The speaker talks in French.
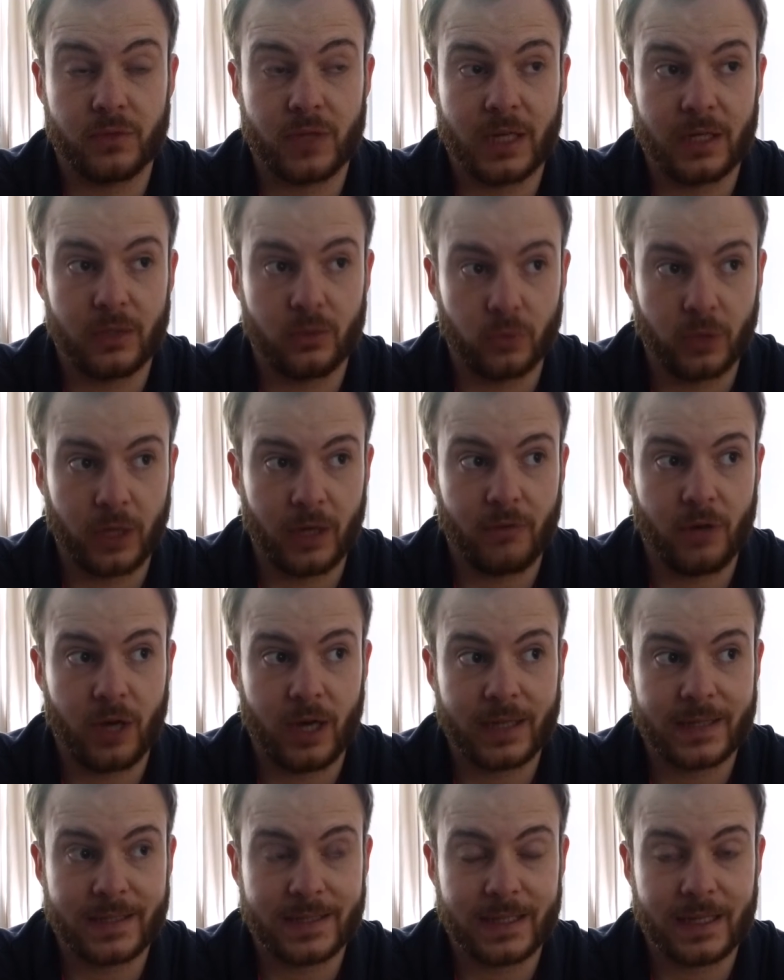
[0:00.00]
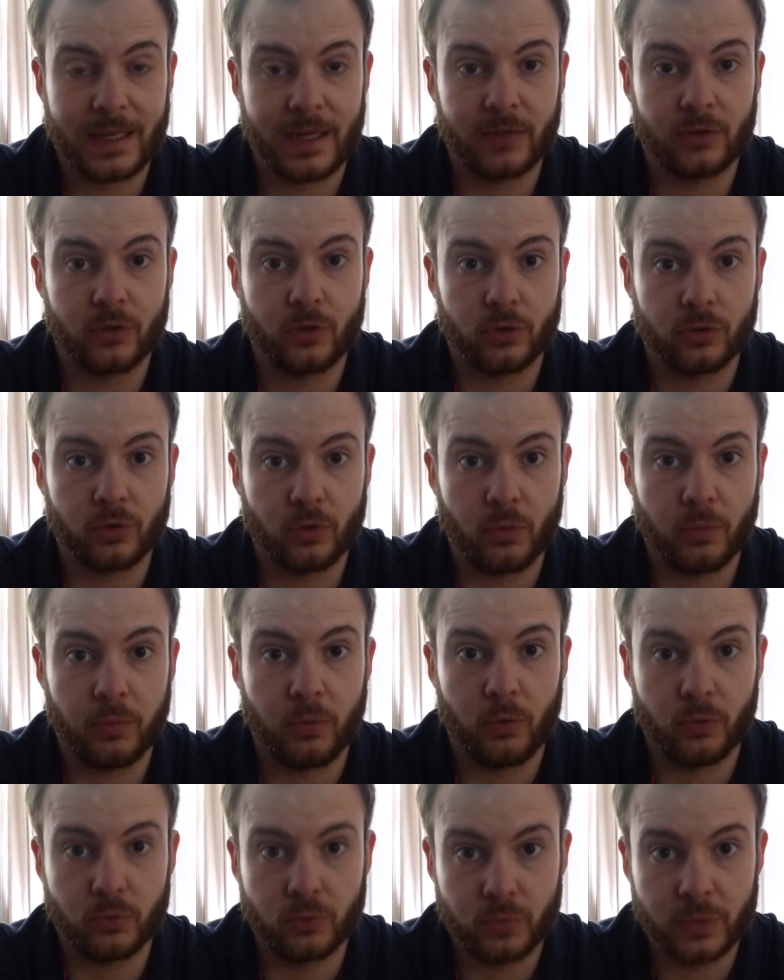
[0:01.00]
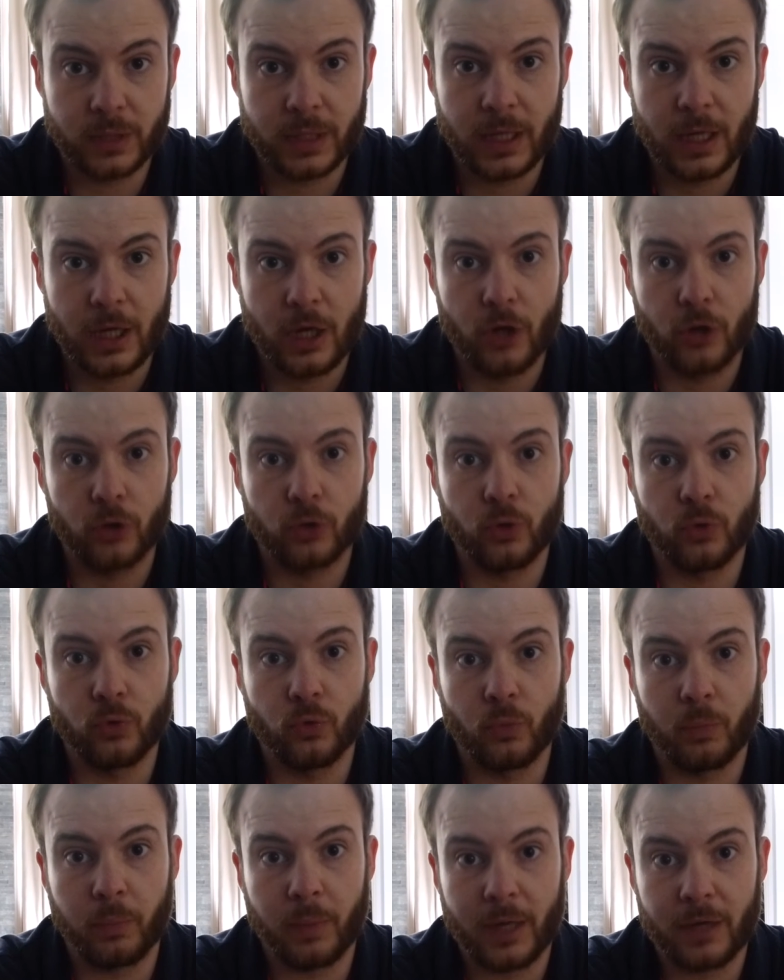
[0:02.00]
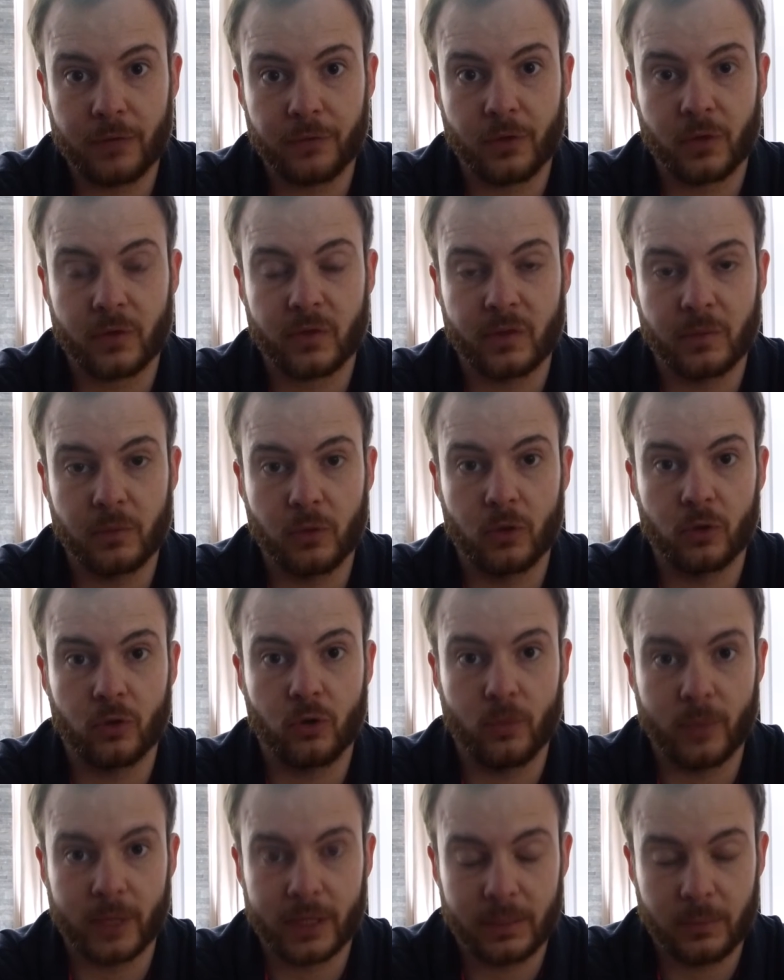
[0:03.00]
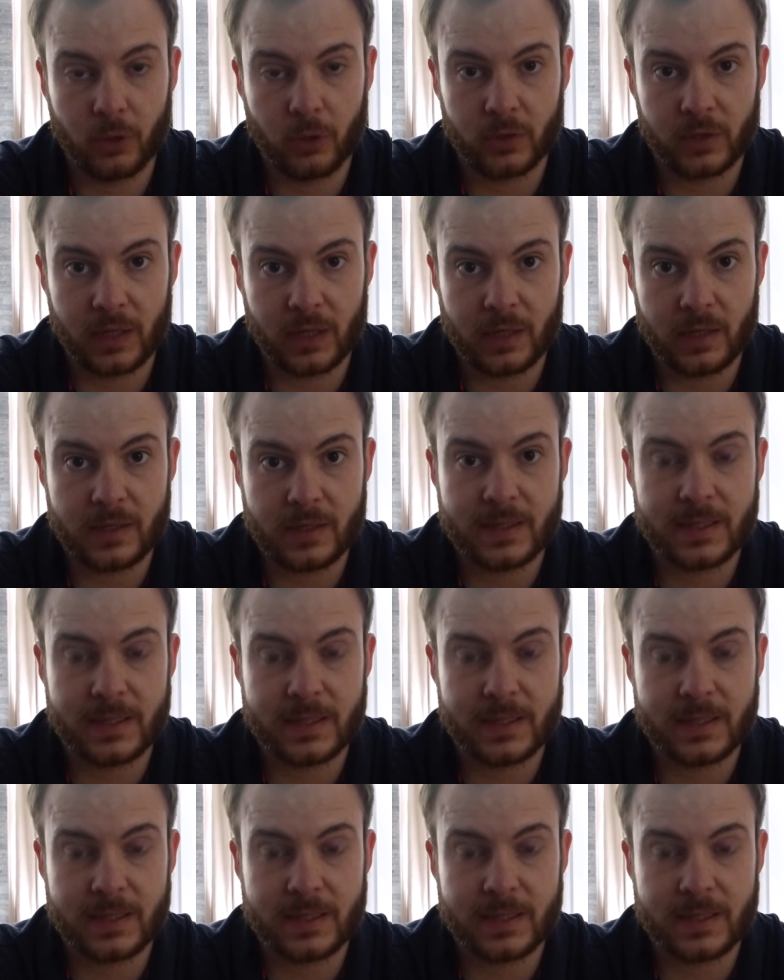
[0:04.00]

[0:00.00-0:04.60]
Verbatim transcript: allez donc avoir accès à d'autres produits que n'ont pas forcément le commun des mortels.